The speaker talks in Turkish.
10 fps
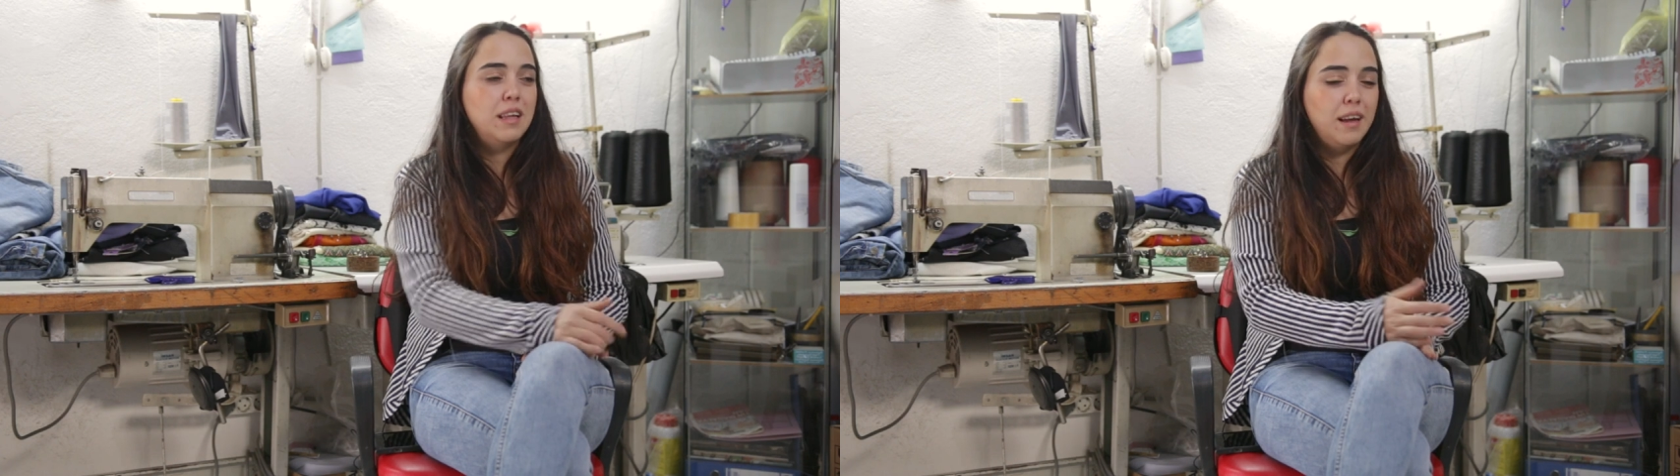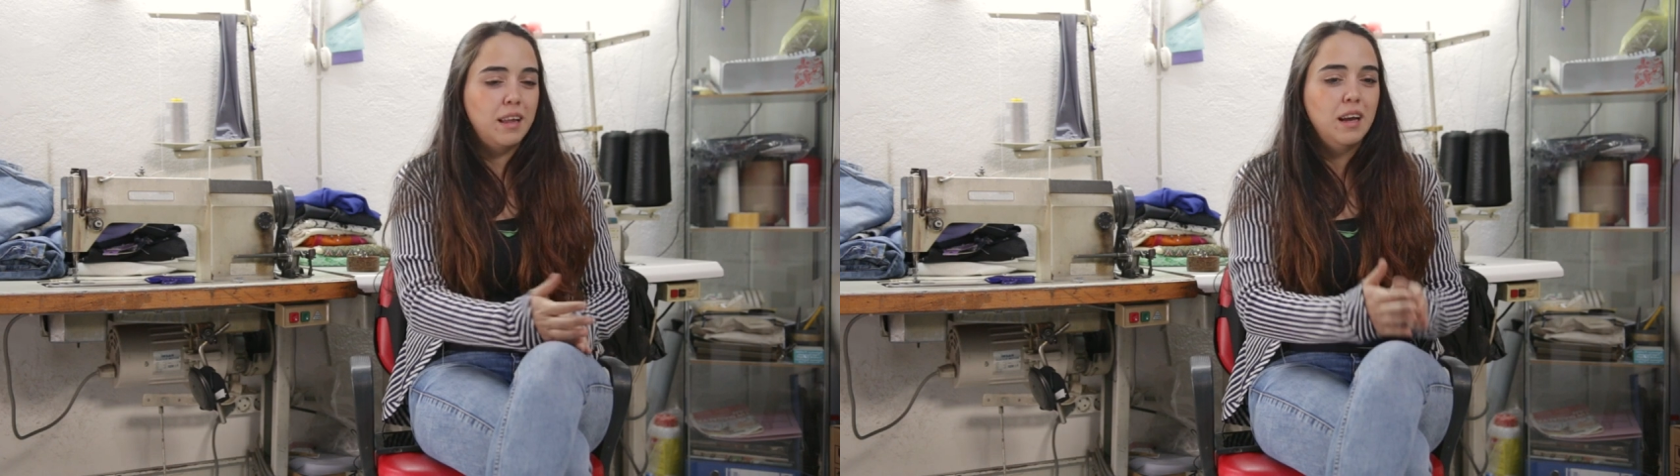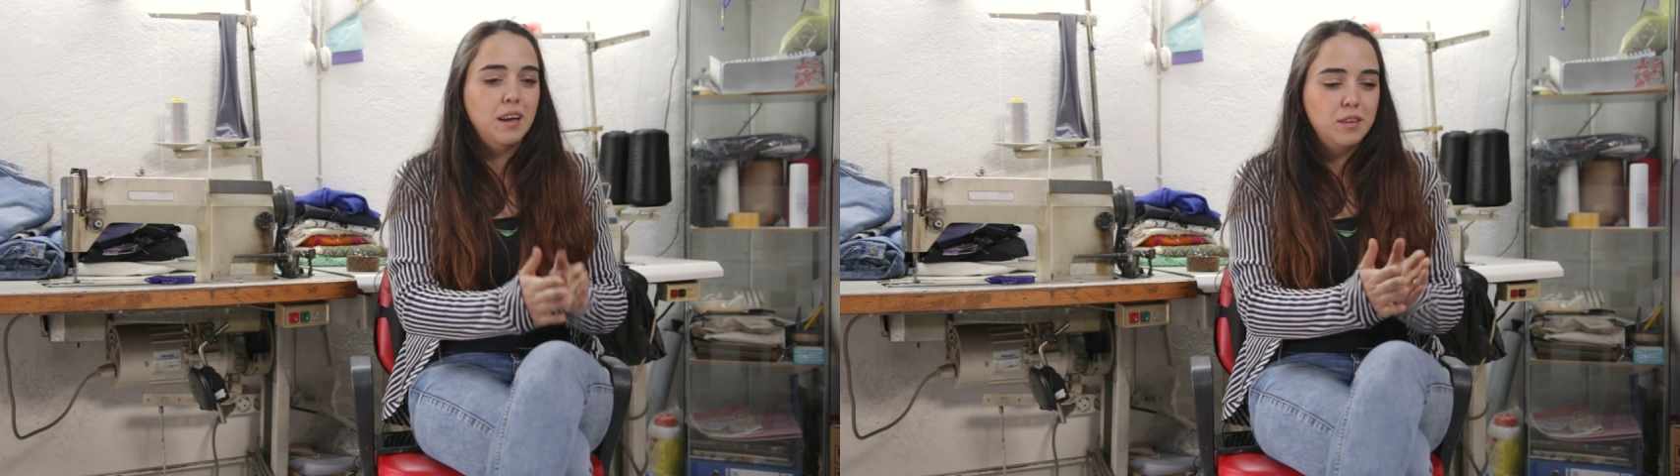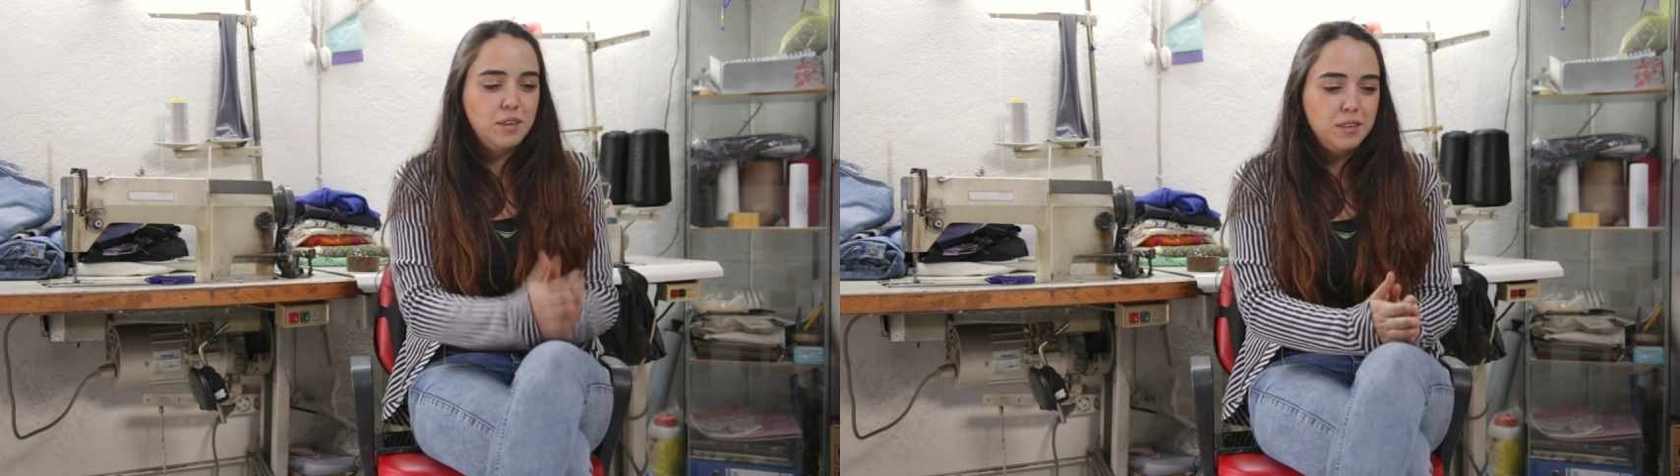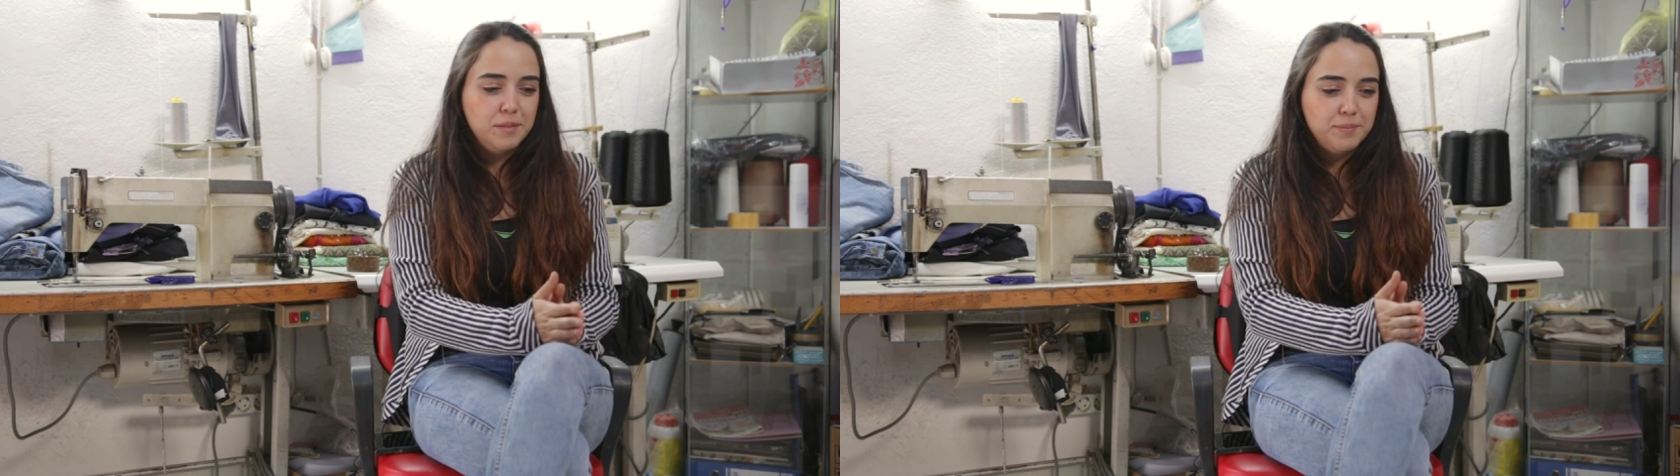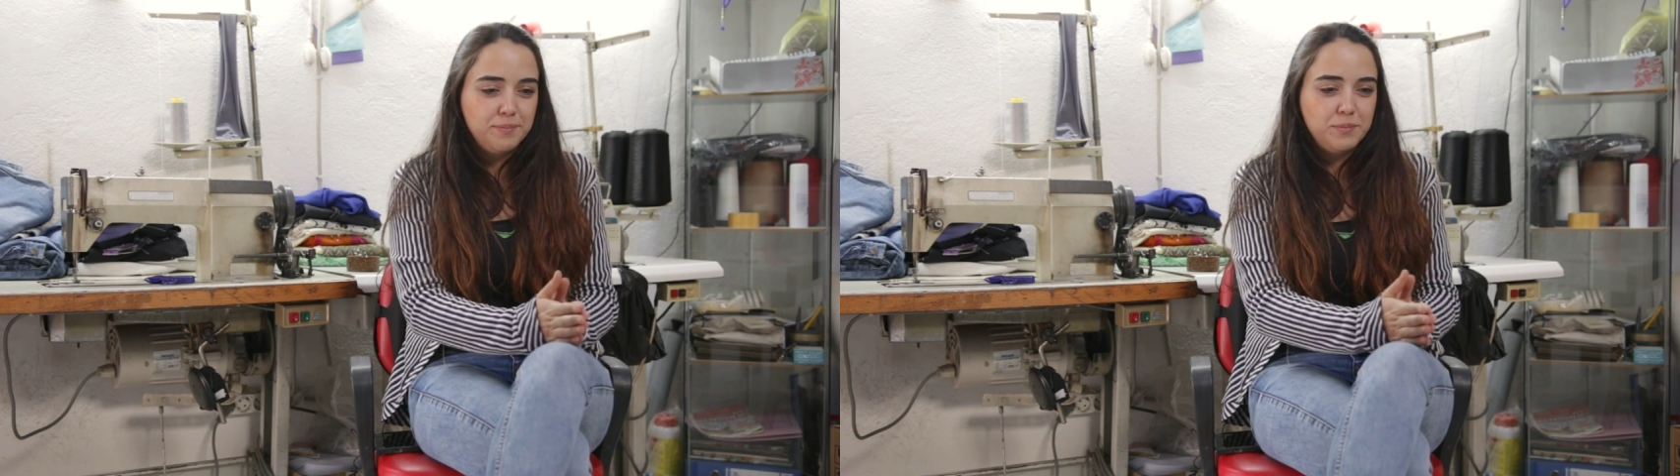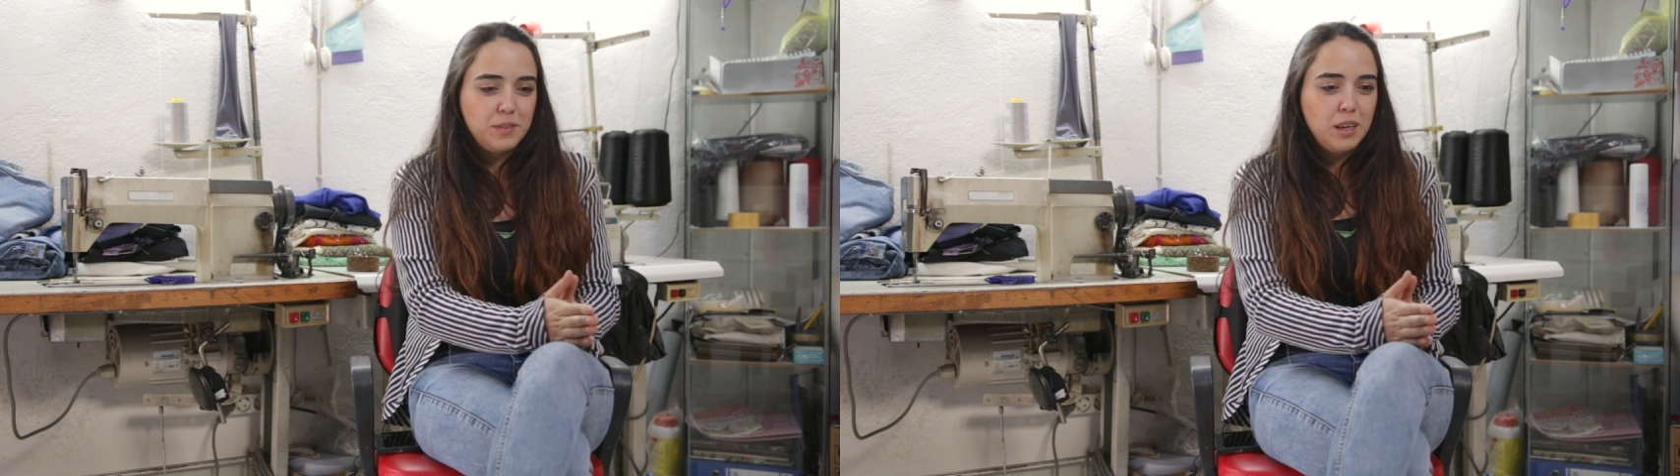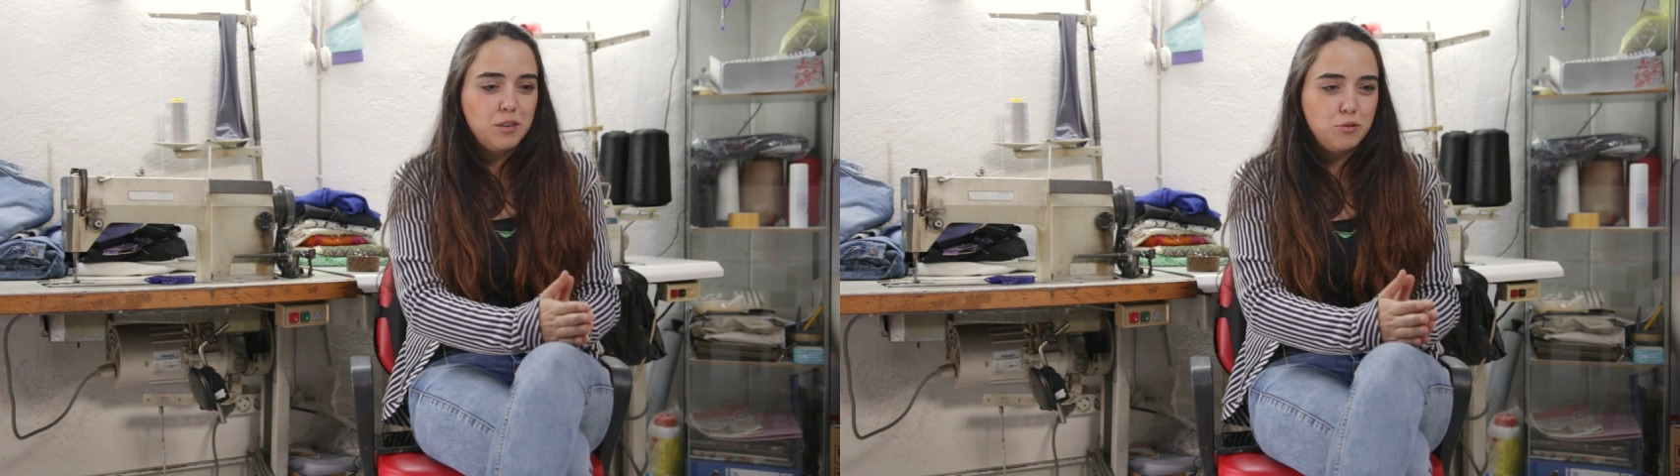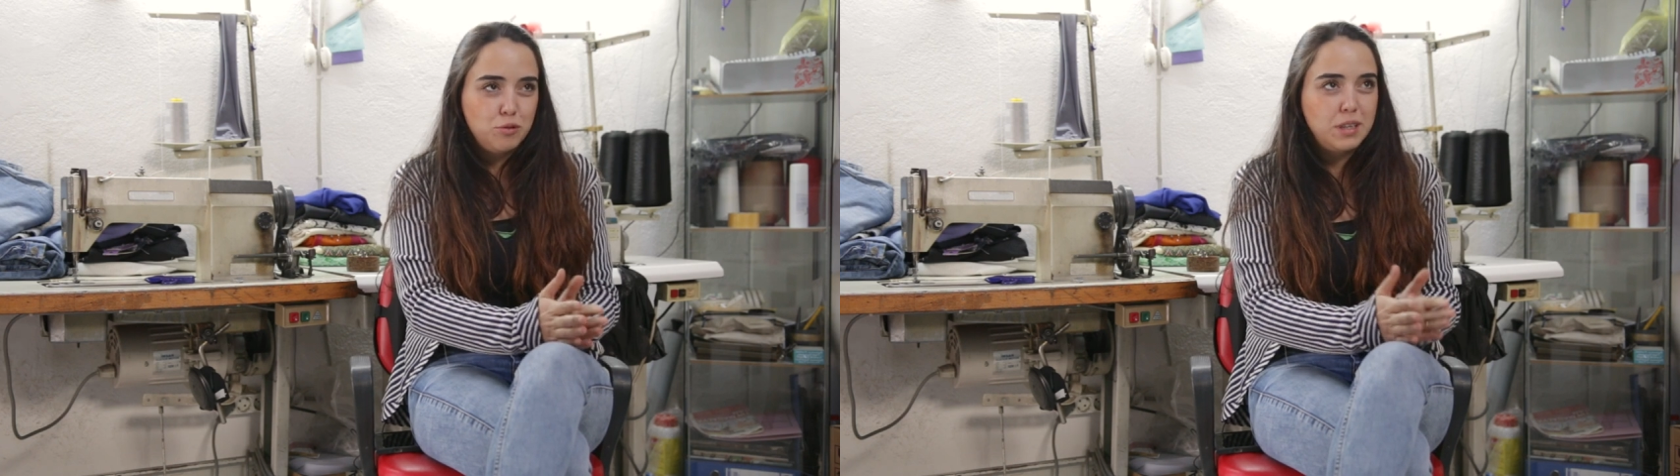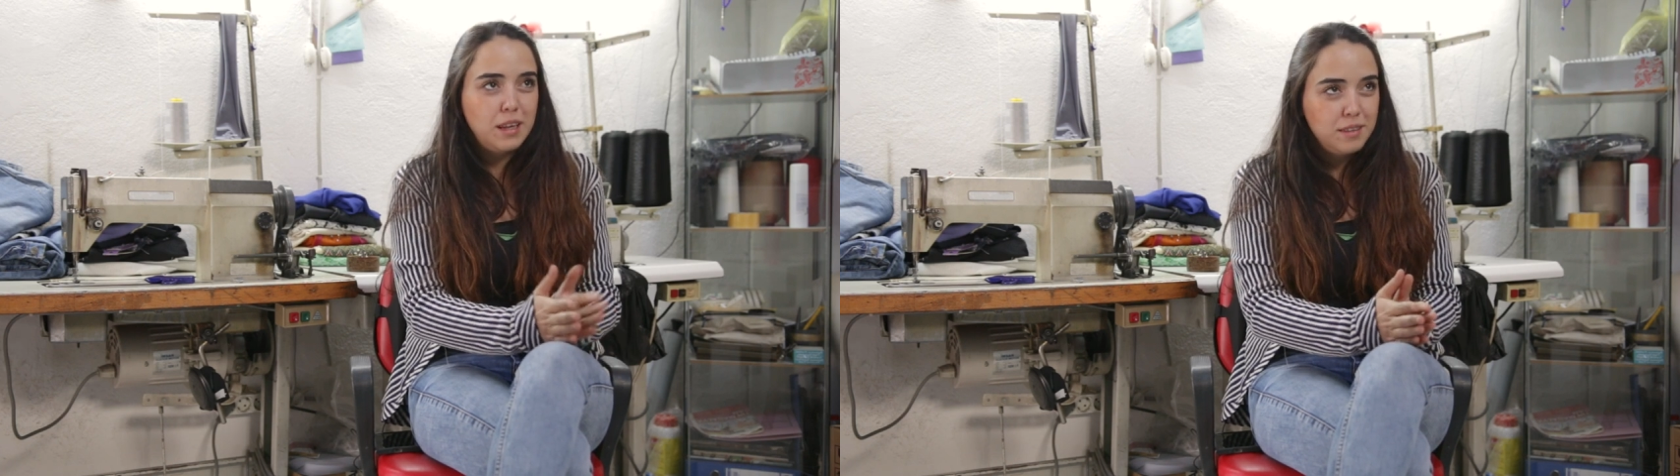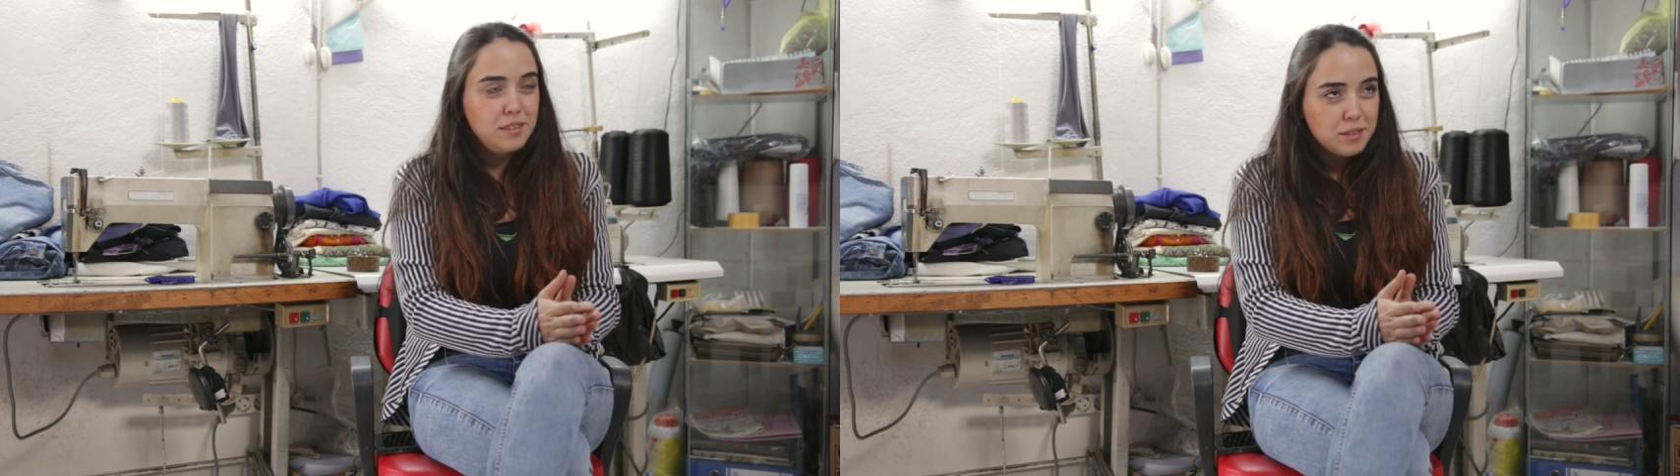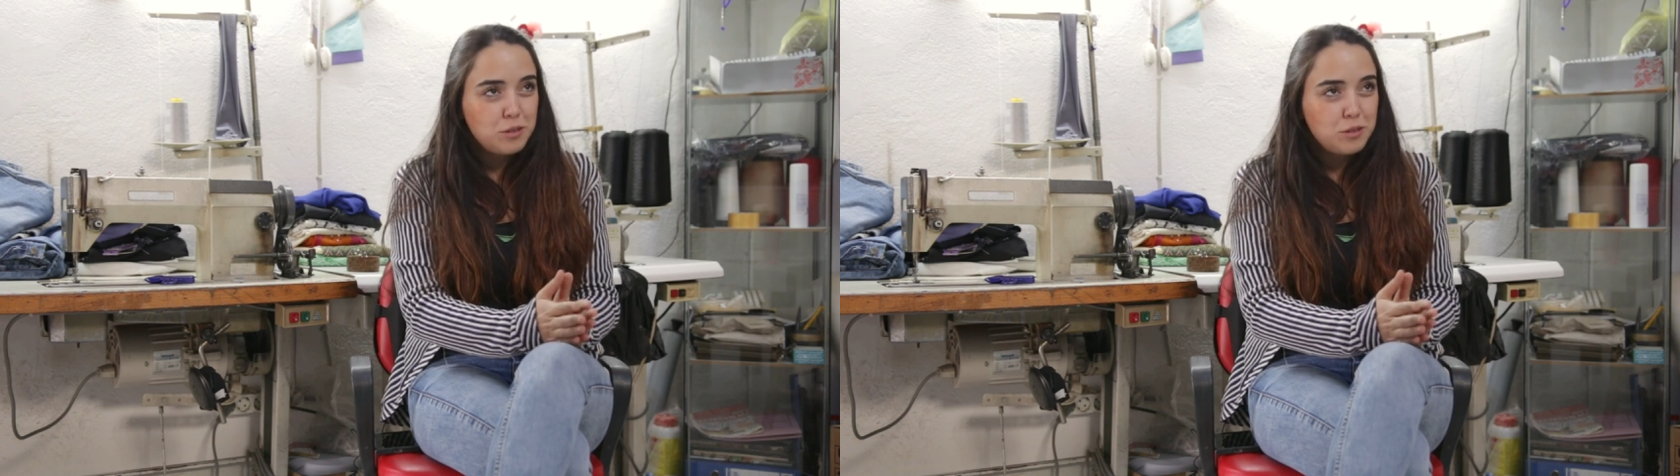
Yani e, düzen